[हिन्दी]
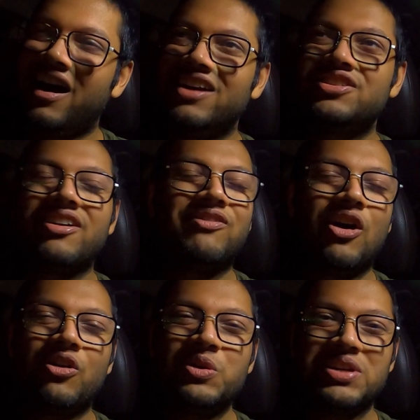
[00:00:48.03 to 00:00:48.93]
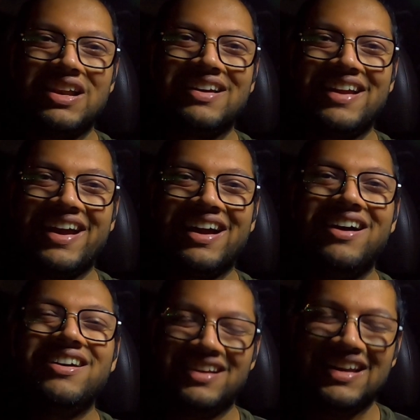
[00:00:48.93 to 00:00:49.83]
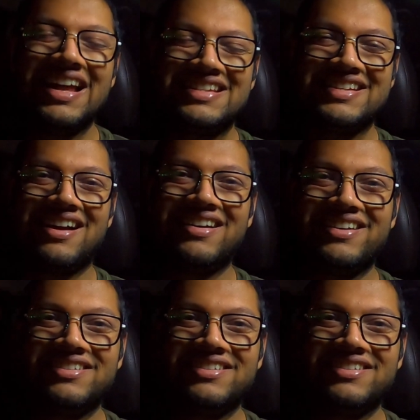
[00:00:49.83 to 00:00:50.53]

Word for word: आज का ब्लॉग कुछ अलग रहेगा लेट स्टार्ट